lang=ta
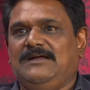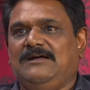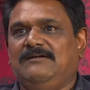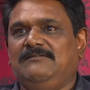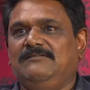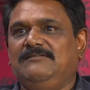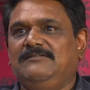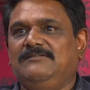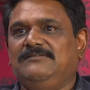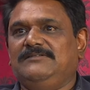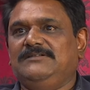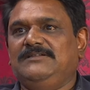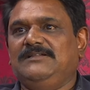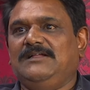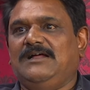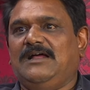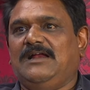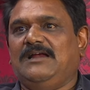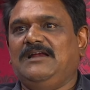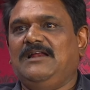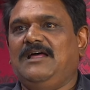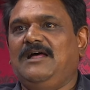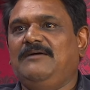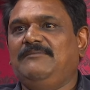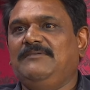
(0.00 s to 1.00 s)
அவங்க வந்து
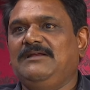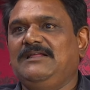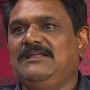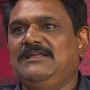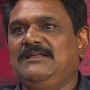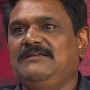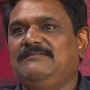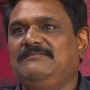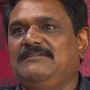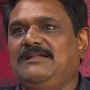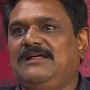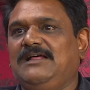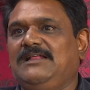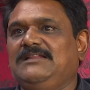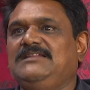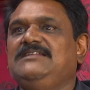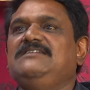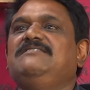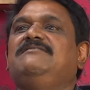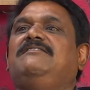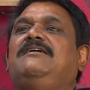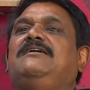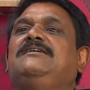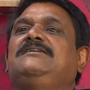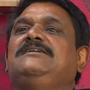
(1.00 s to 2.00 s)
அண்ணாமலையை விட
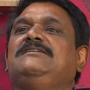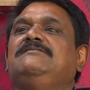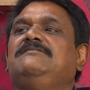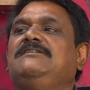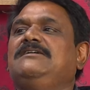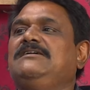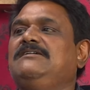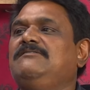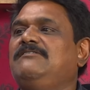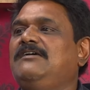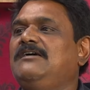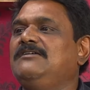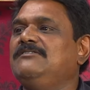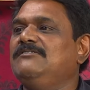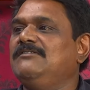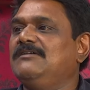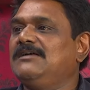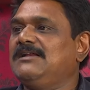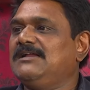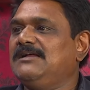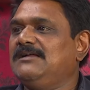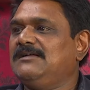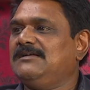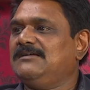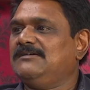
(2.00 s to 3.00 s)
அதிக வாக்கு
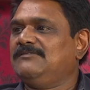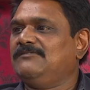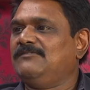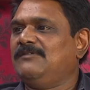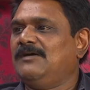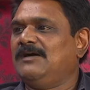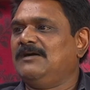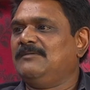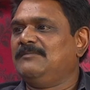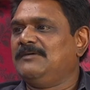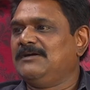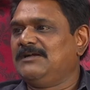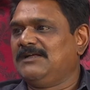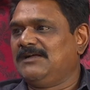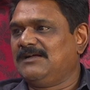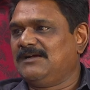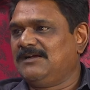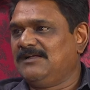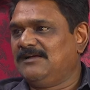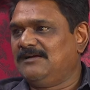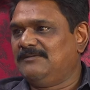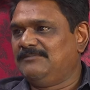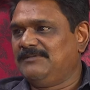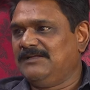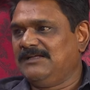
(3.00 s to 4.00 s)
வாங்குவாரா வாங்க
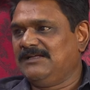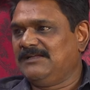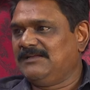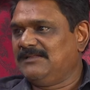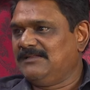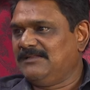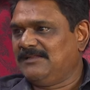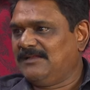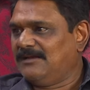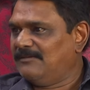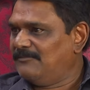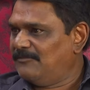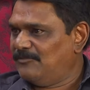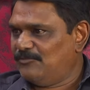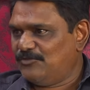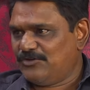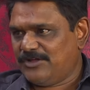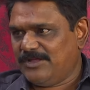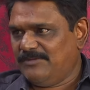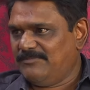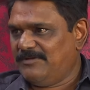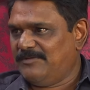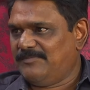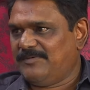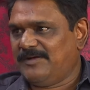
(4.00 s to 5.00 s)
மாட்டாங்களா அப்படிங்கிறத நம்ம
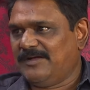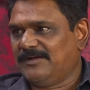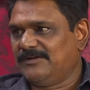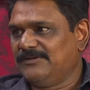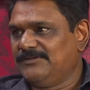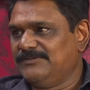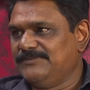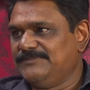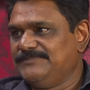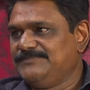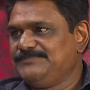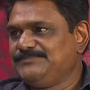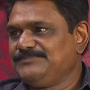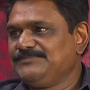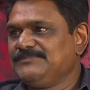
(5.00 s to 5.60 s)
முக்கியமாக பார்க்கணும்